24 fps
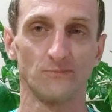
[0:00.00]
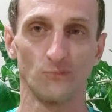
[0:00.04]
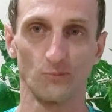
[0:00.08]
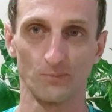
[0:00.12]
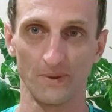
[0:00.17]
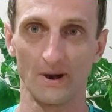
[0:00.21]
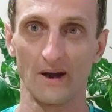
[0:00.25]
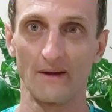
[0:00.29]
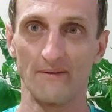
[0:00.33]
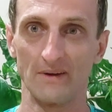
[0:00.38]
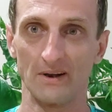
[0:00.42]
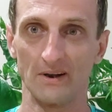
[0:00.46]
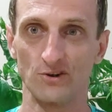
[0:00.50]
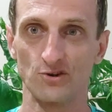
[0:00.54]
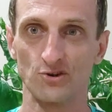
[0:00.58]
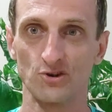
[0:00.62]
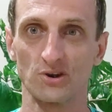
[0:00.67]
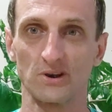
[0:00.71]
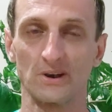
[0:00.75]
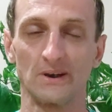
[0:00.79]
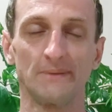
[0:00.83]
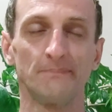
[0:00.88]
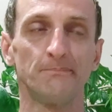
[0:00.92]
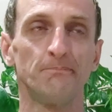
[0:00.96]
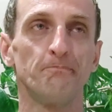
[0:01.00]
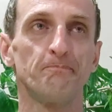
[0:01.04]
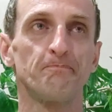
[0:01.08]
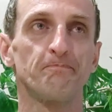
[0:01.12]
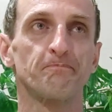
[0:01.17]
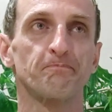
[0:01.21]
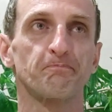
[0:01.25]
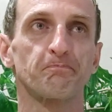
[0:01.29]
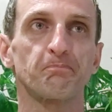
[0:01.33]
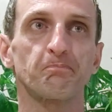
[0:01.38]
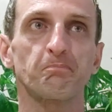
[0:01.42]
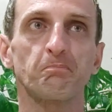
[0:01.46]
ну правильно же, да,
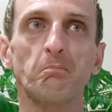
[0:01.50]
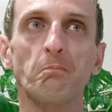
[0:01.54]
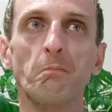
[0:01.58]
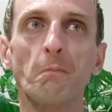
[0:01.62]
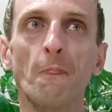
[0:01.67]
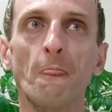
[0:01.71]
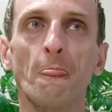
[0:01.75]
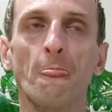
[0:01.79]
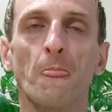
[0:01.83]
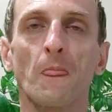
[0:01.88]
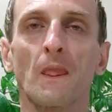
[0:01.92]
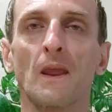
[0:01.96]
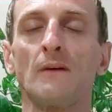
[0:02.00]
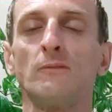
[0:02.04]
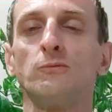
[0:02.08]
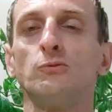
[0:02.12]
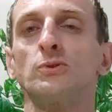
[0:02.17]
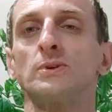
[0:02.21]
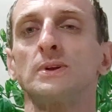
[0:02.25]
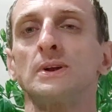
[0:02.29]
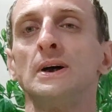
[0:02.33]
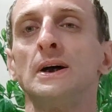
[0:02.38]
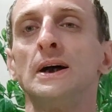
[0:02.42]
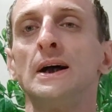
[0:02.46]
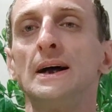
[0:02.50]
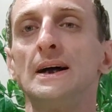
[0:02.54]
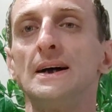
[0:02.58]
вот.